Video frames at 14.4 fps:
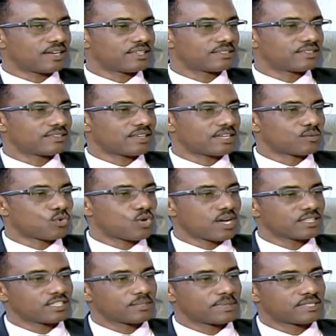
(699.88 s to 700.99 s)
تحدث عن
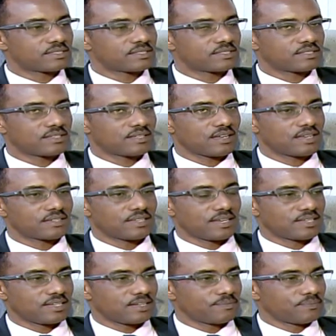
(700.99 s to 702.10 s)
مخاطبة
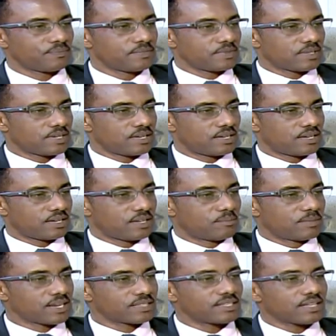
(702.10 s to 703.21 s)
قضايا آه،
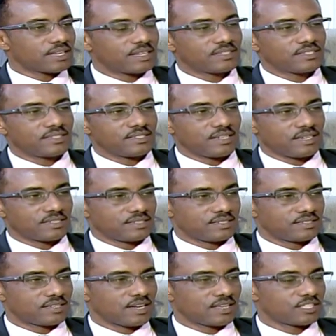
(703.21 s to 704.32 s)
المناطق التي
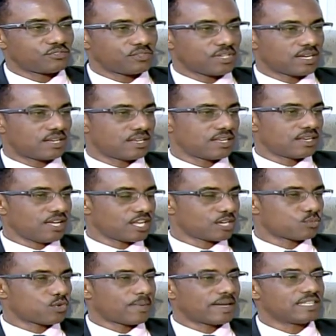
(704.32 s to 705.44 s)
يعني كانت فيها
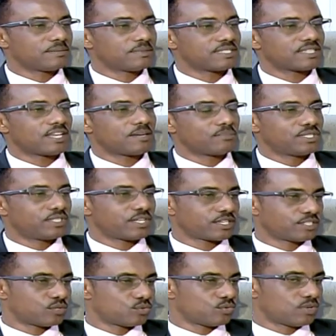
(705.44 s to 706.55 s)
الحرب ومعنيه بالسلام
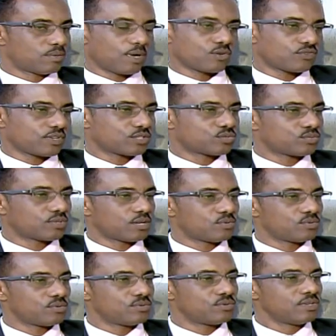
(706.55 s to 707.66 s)
بالدرجه الاولى، معروف ان السودان
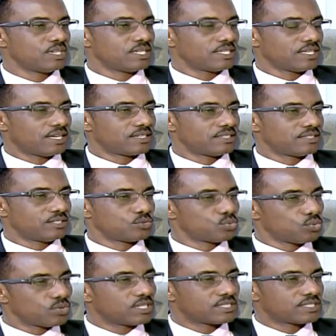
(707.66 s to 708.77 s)
كله يعني
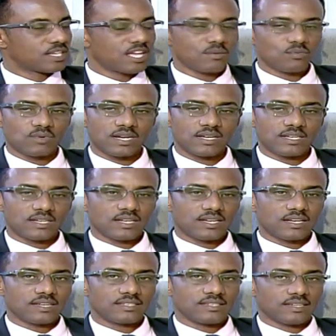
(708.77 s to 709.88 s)
يتوق للسلام
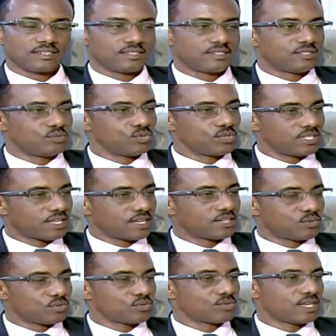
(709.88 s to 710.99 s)
ويعني آه، يريد ان
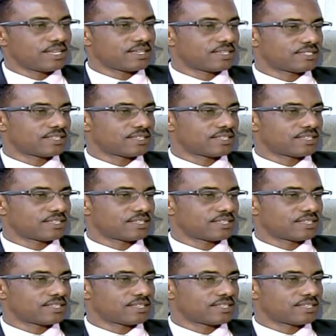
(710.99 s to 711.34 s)
يكون هنالك